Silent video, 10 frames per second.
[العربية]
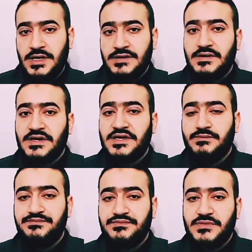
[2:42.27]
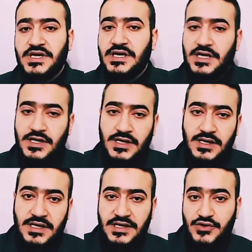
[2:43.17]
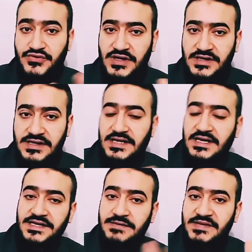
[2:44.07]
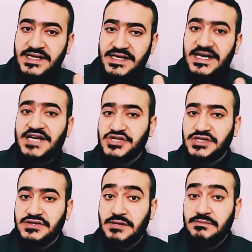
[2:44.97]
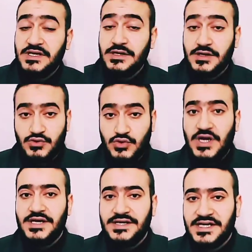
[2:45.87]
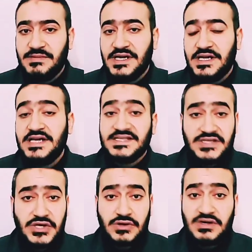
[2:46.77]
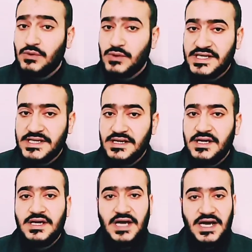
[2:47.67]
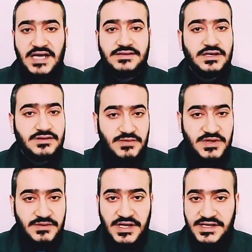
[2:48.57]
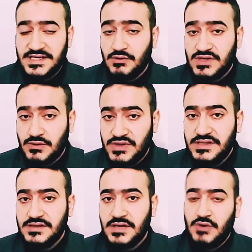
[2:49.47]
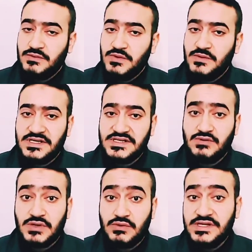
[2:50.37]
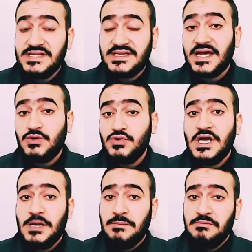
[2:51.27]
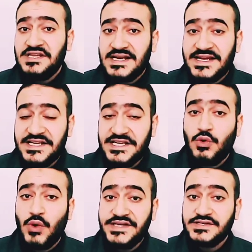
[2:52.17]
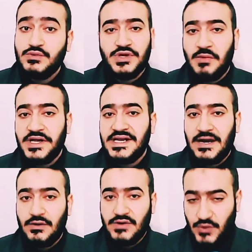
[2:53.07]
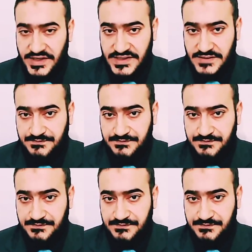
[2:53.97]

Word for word: طيب يفترض نعمل ايه عشان نطمن نروح نعمل زياره دوريه عند طبيب النساء والتوليد او طبيبه النساء والتوليد للتاكد من ان الجنين كويس وان الميه اللي حواليه كويسه